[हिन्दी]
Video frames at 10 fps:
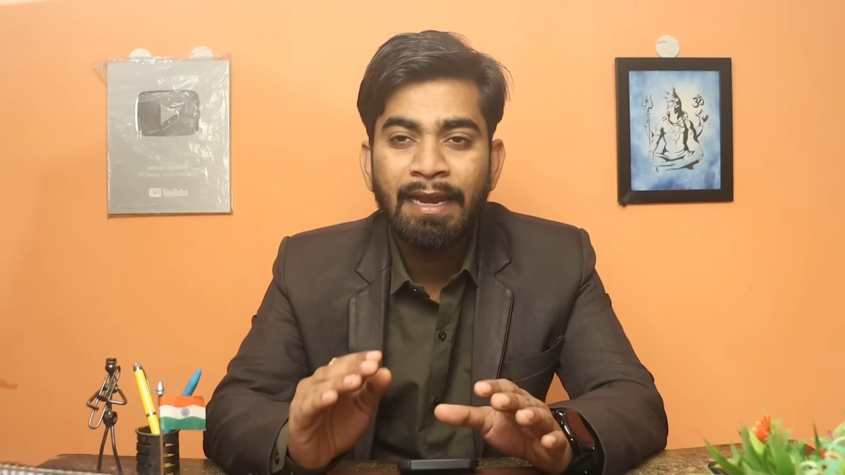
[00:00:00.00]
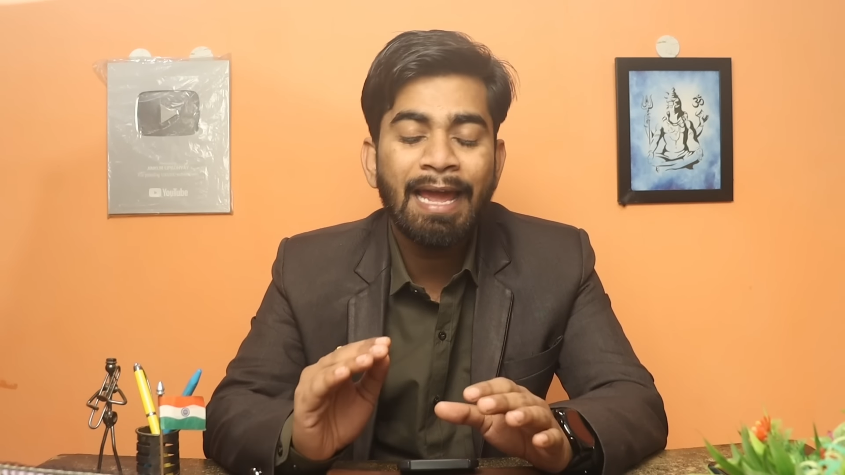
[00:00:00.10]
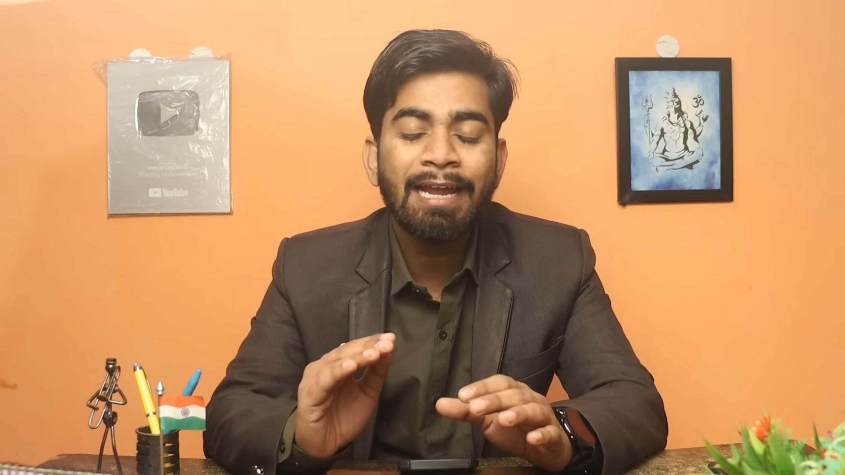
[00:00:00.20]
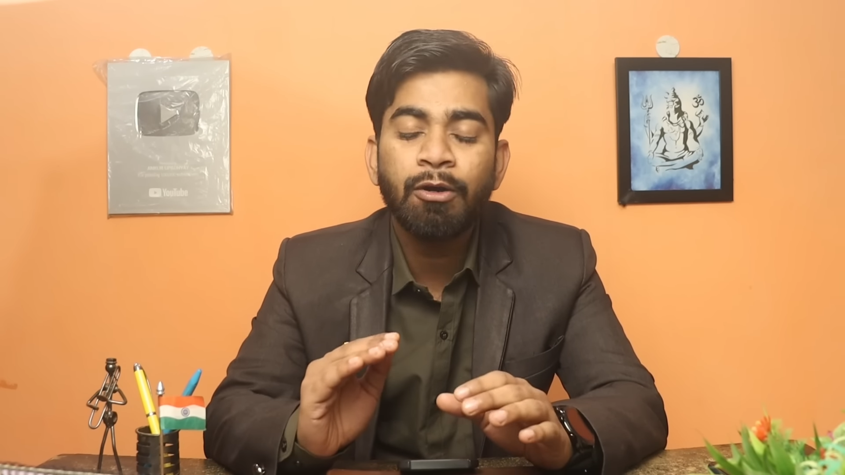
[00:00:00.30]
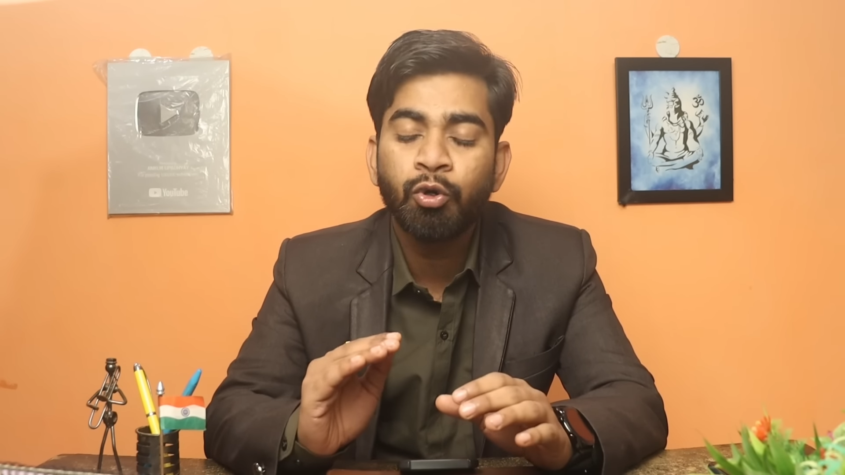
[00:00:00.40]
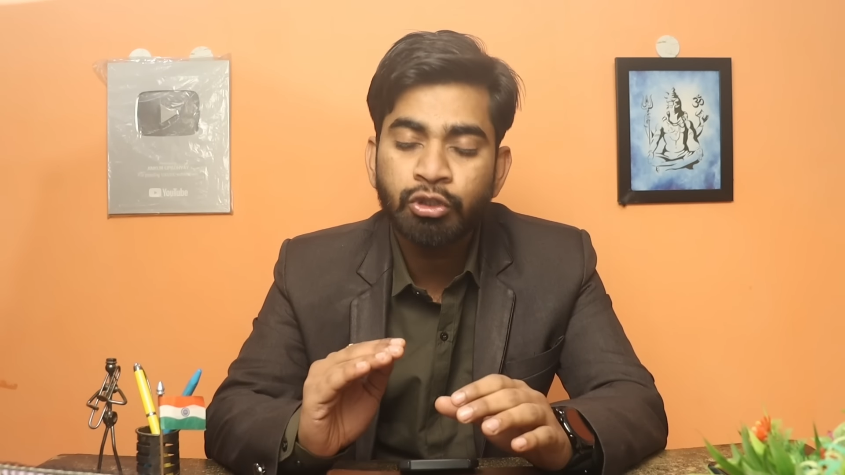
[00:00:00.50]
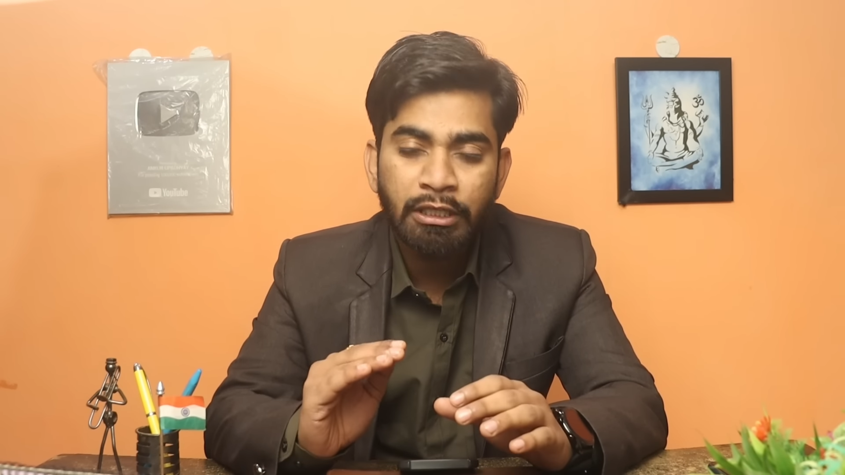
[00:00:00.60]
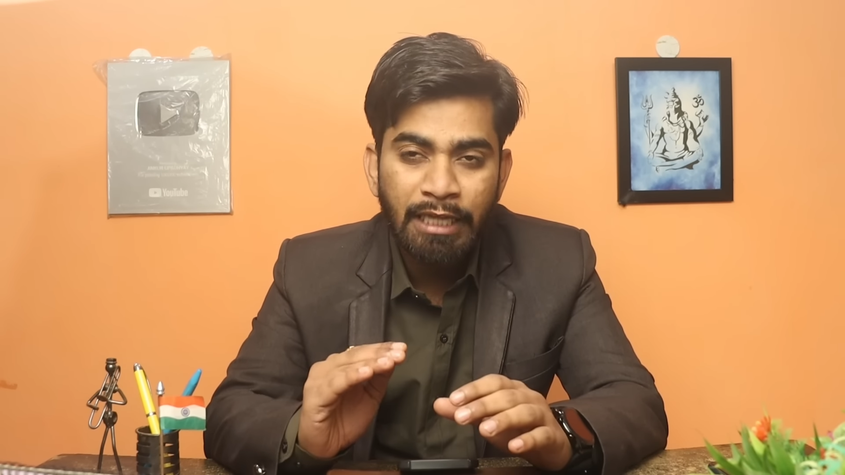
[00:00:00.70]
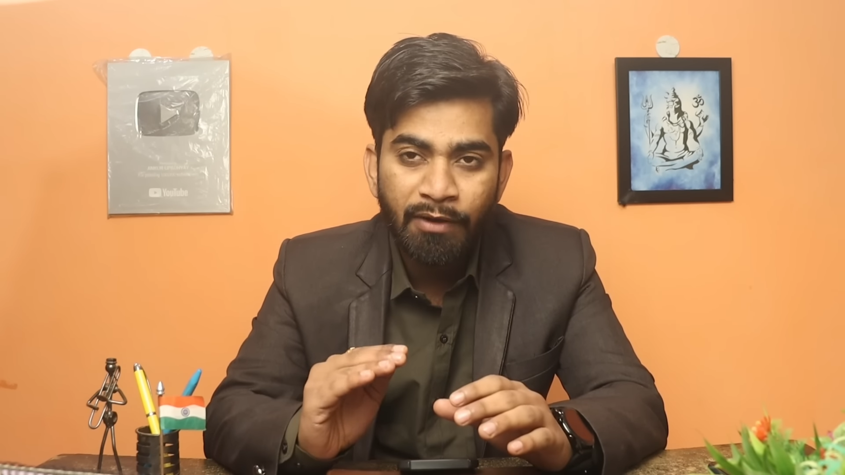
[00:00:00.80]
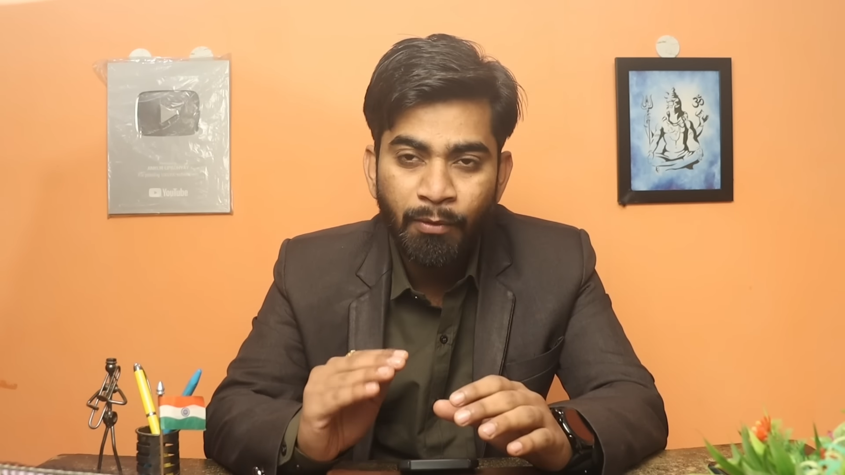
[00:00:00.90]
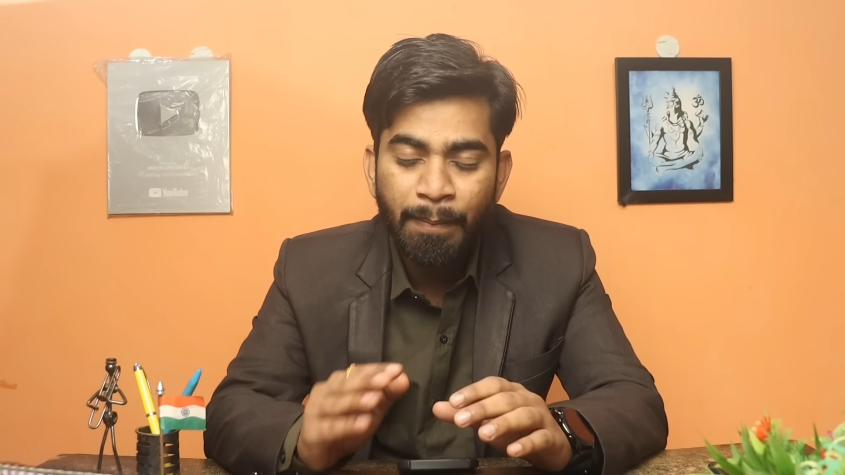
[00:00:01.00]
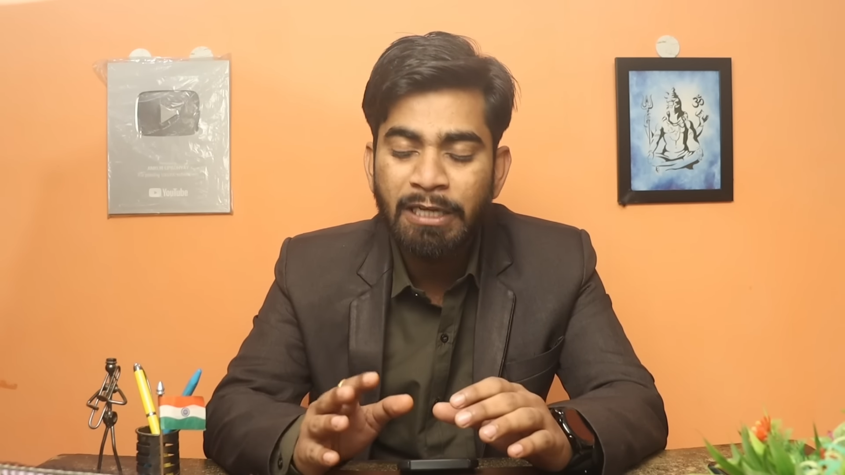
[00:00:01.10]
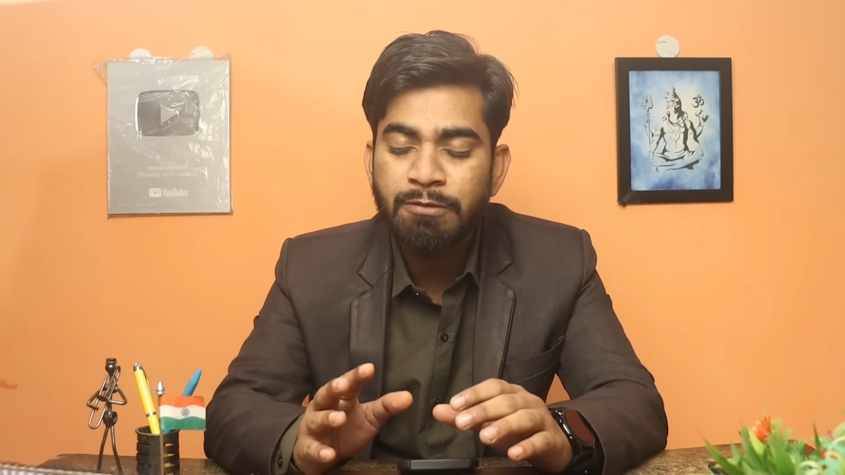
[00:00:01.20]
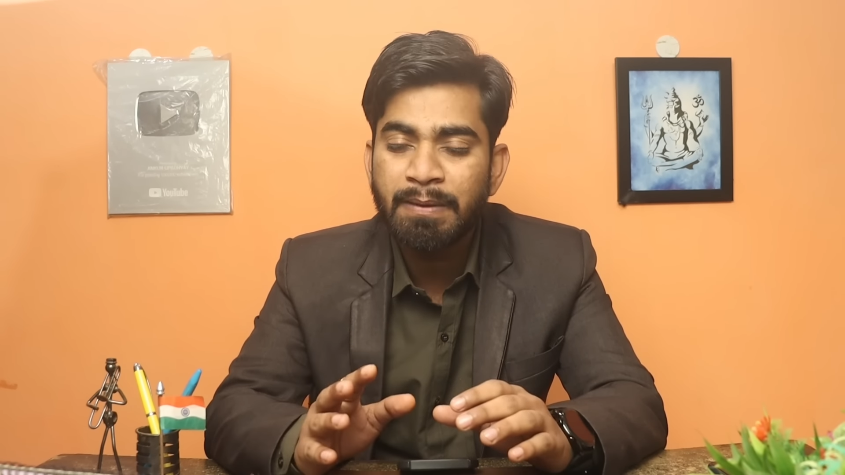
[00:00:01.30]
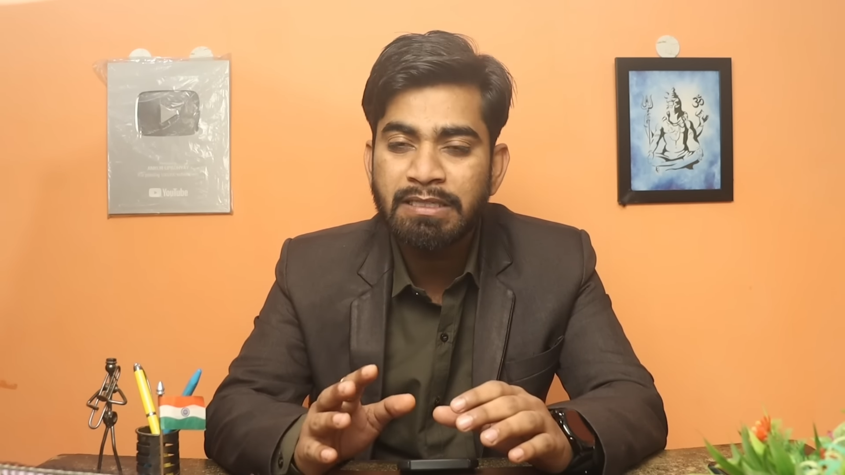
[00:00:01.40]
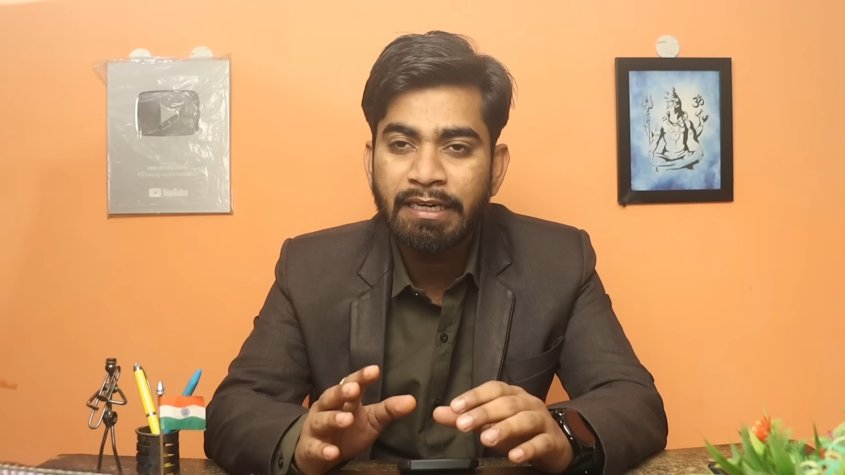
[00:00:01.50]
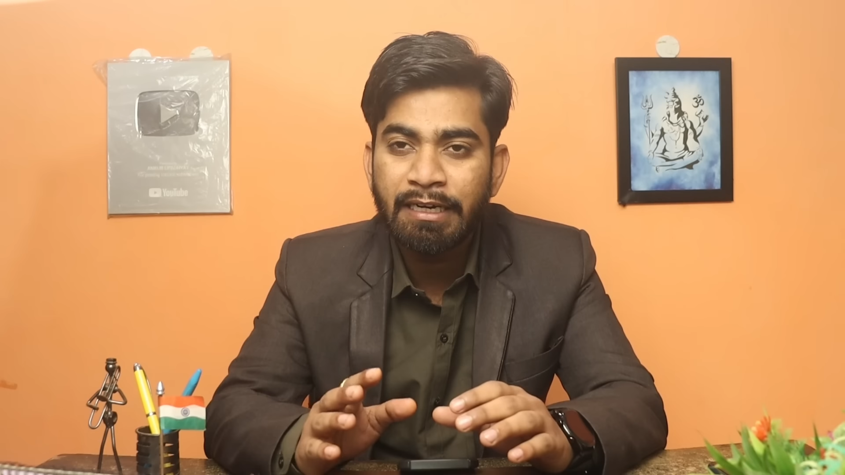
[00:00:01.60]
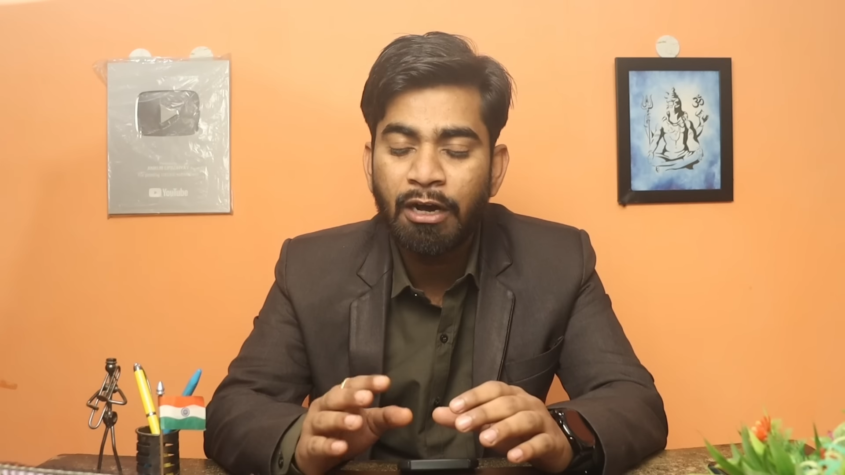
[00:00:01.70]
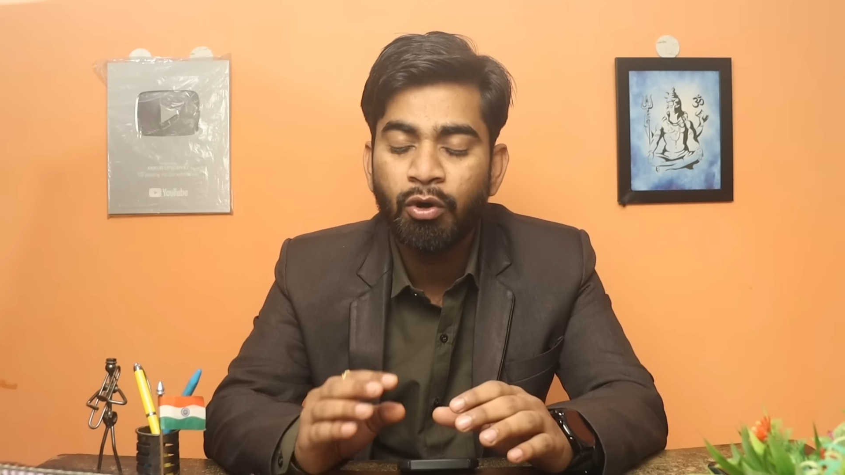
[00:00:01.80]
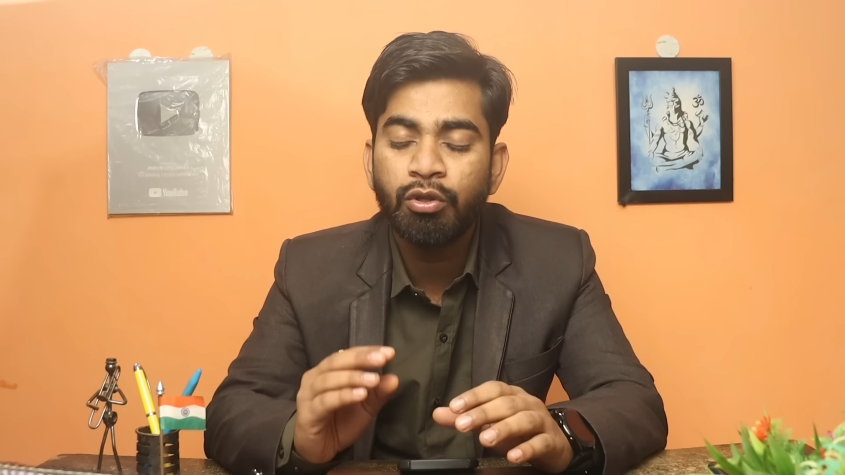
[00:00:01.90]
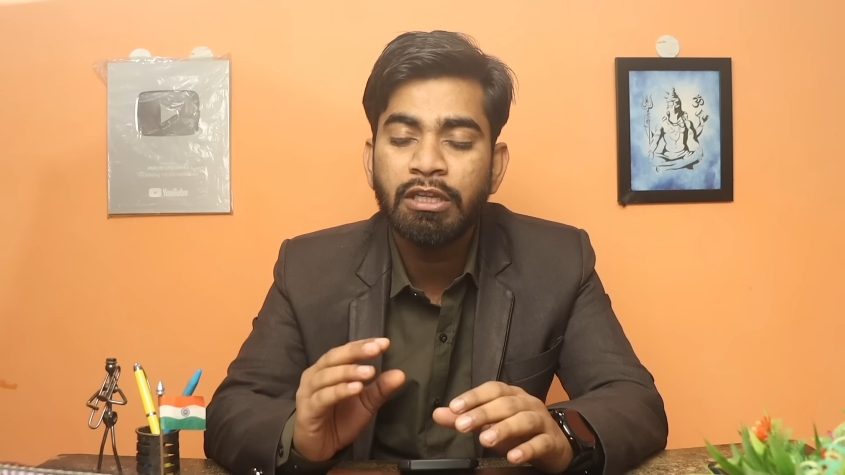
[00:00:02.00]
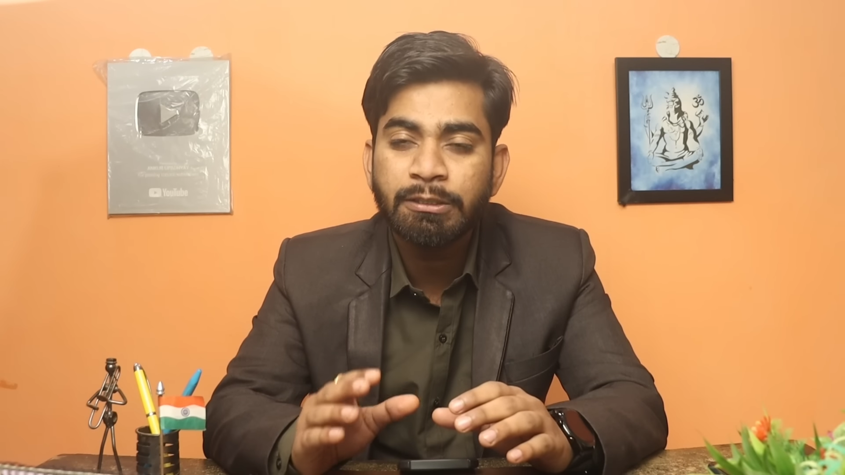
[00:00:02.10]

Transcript: लाइक like, हो सकता है वो पांच परसेंट का हो